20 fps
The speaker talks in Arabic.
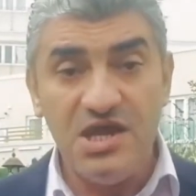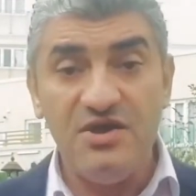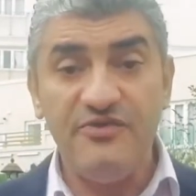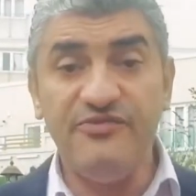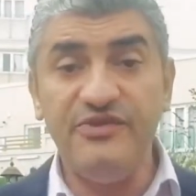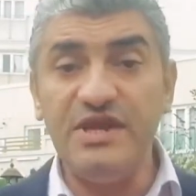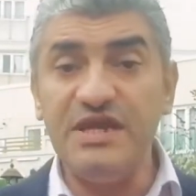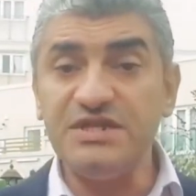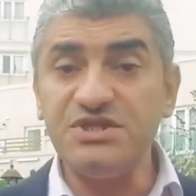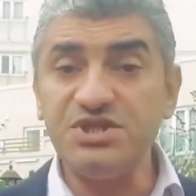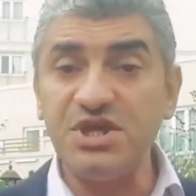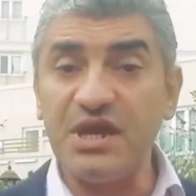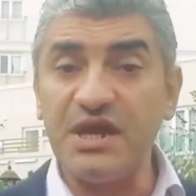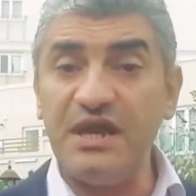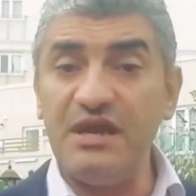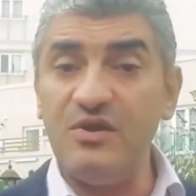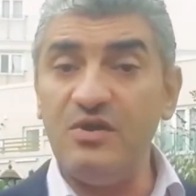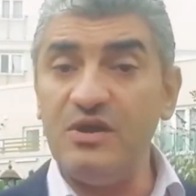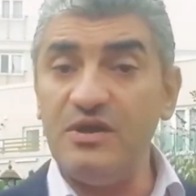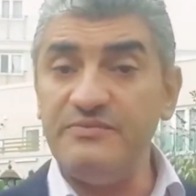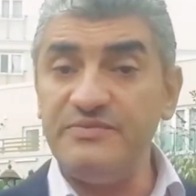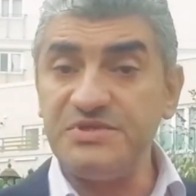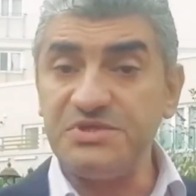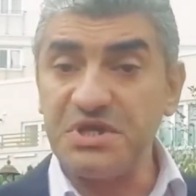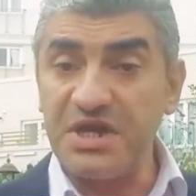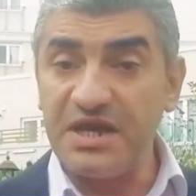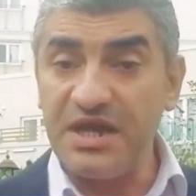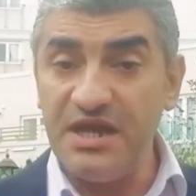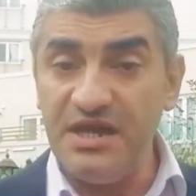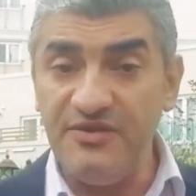في ناس شغاله ولا مفيش
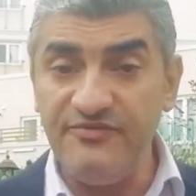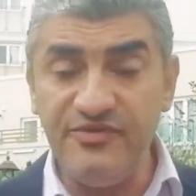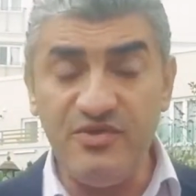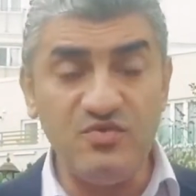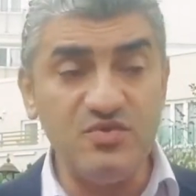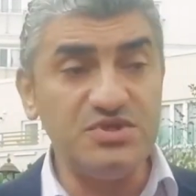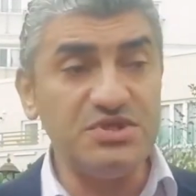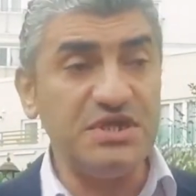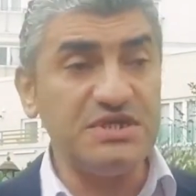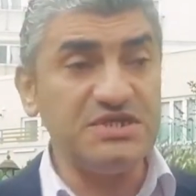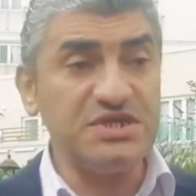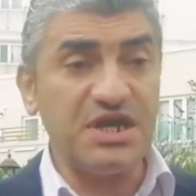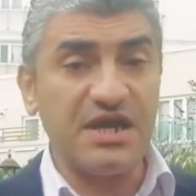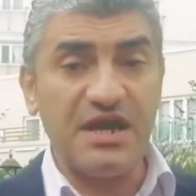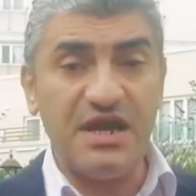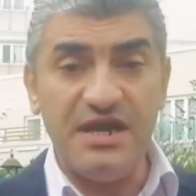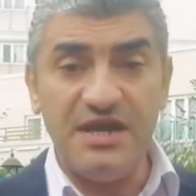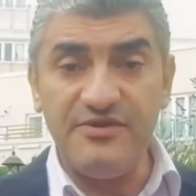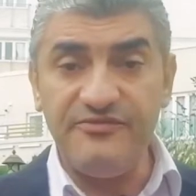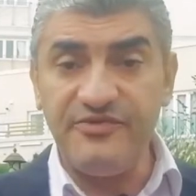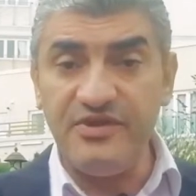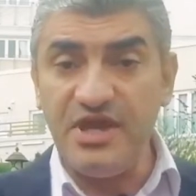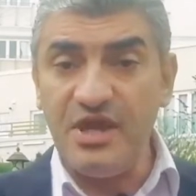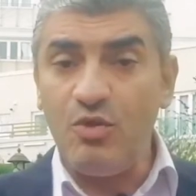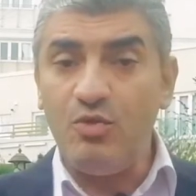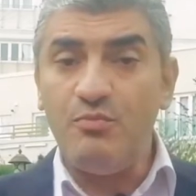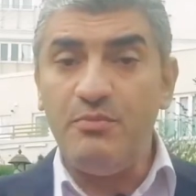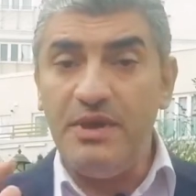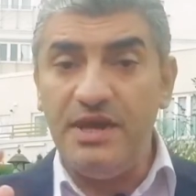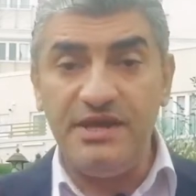شغاله في منشات شغاله في
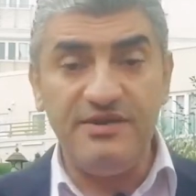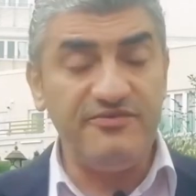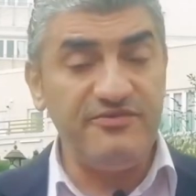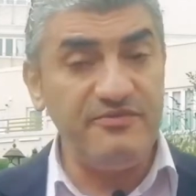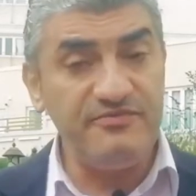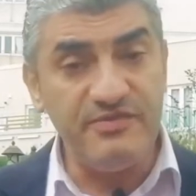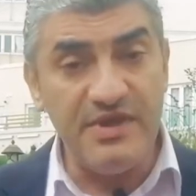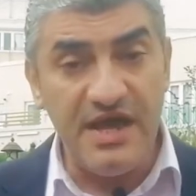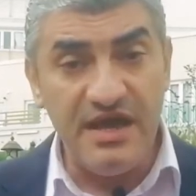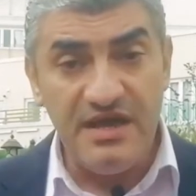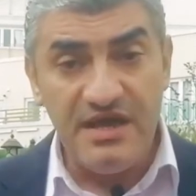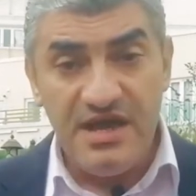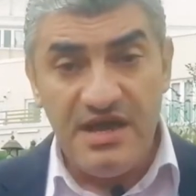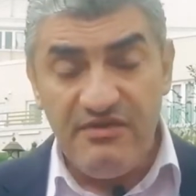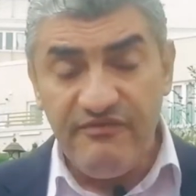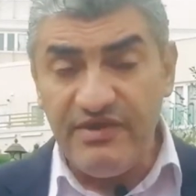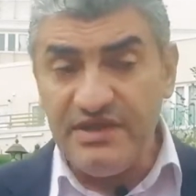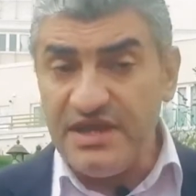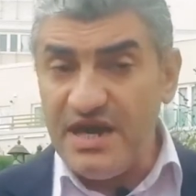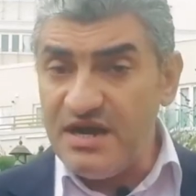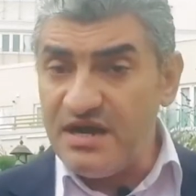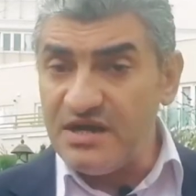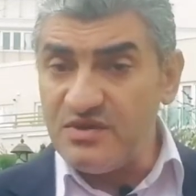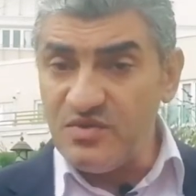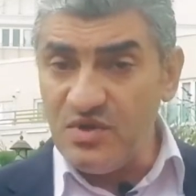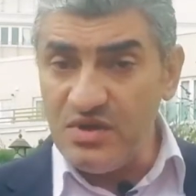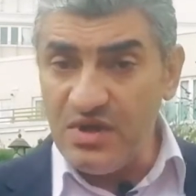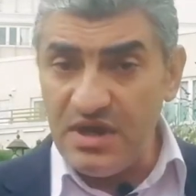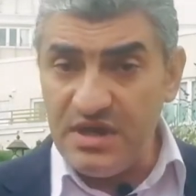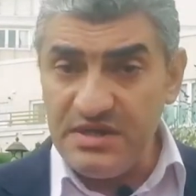عمال في بتاع فاتاكد
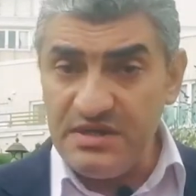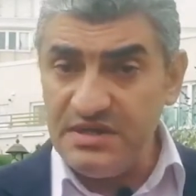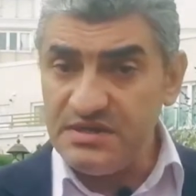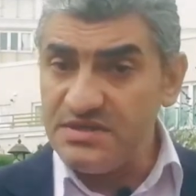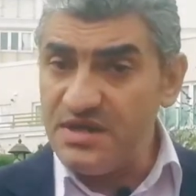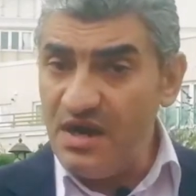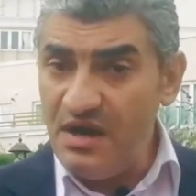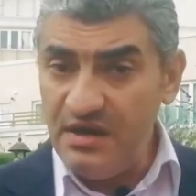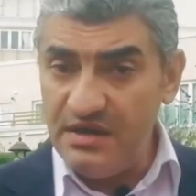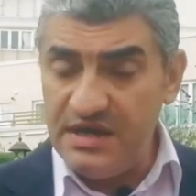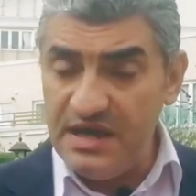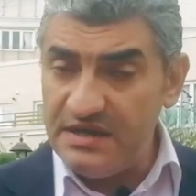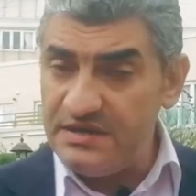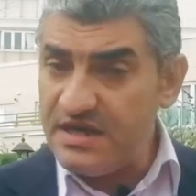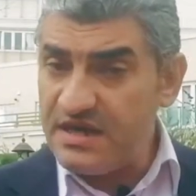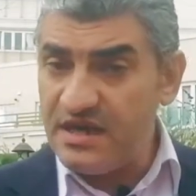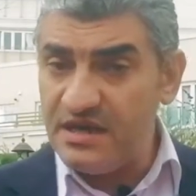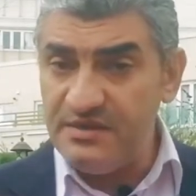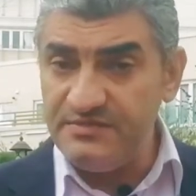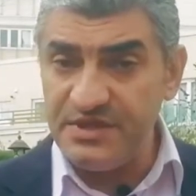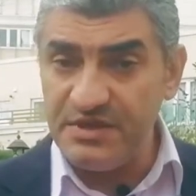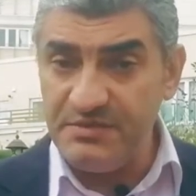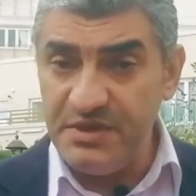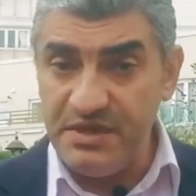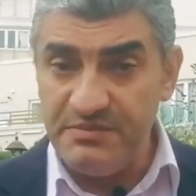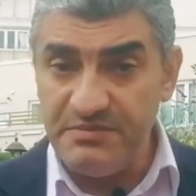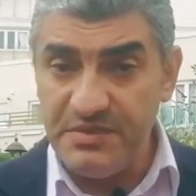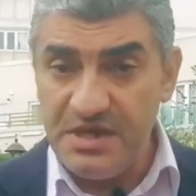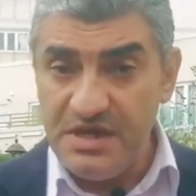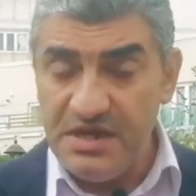والله ان صح لا ده كلام
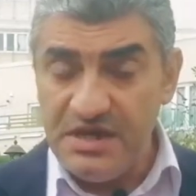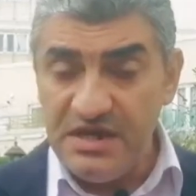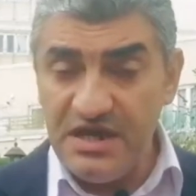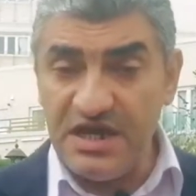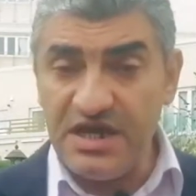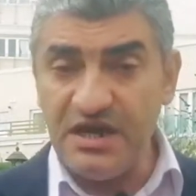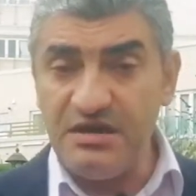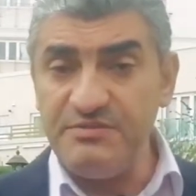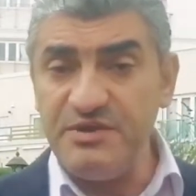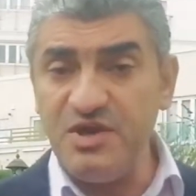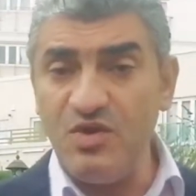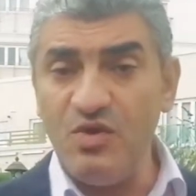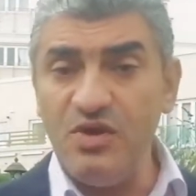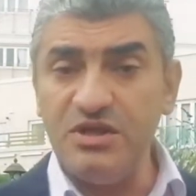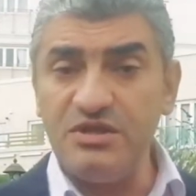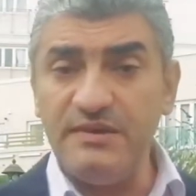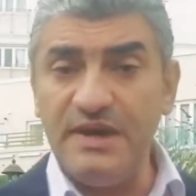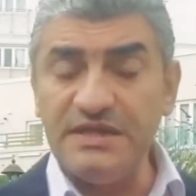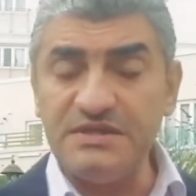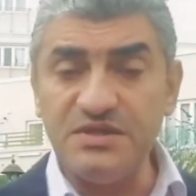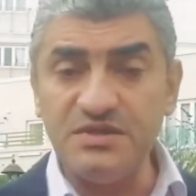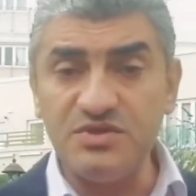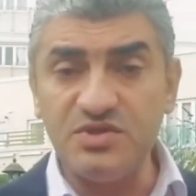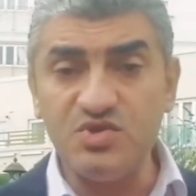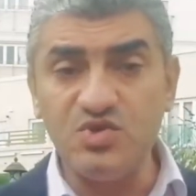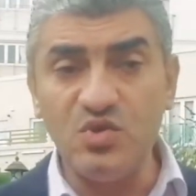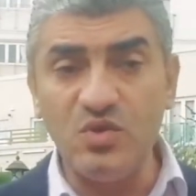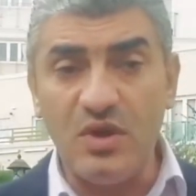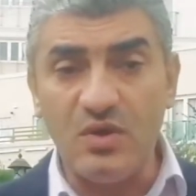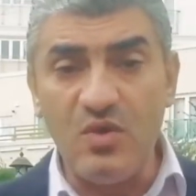تمام لكن لما يجي يقول لي ده بعد ست
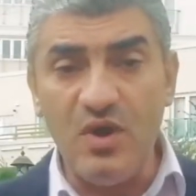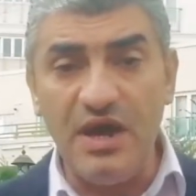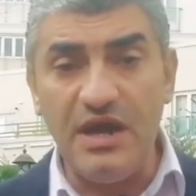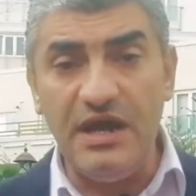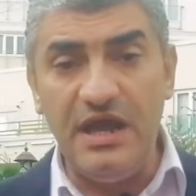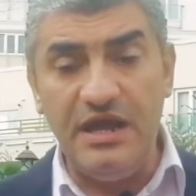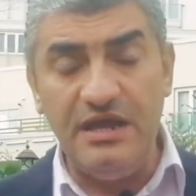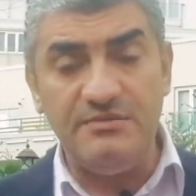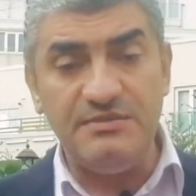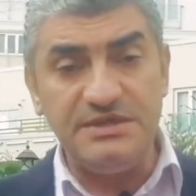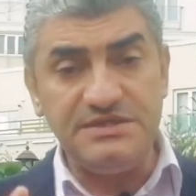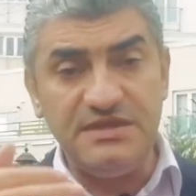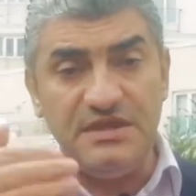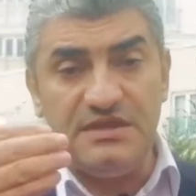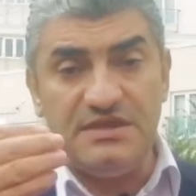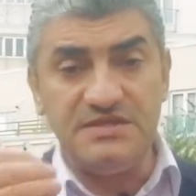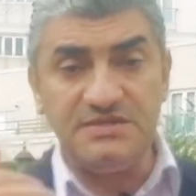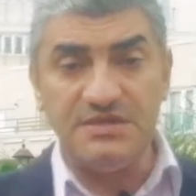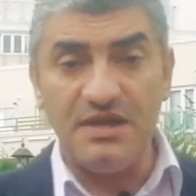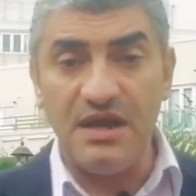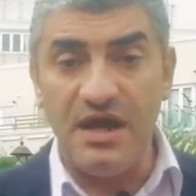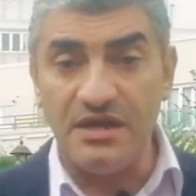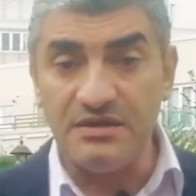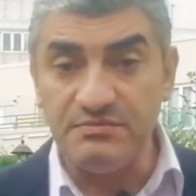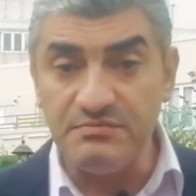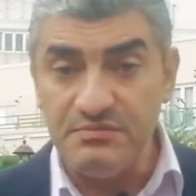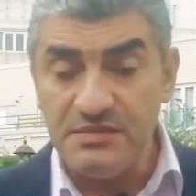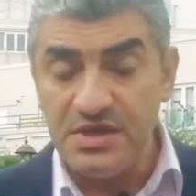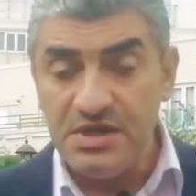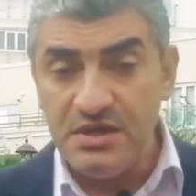شهور اروح الاقي مثلا لسه
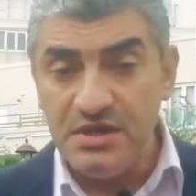العظم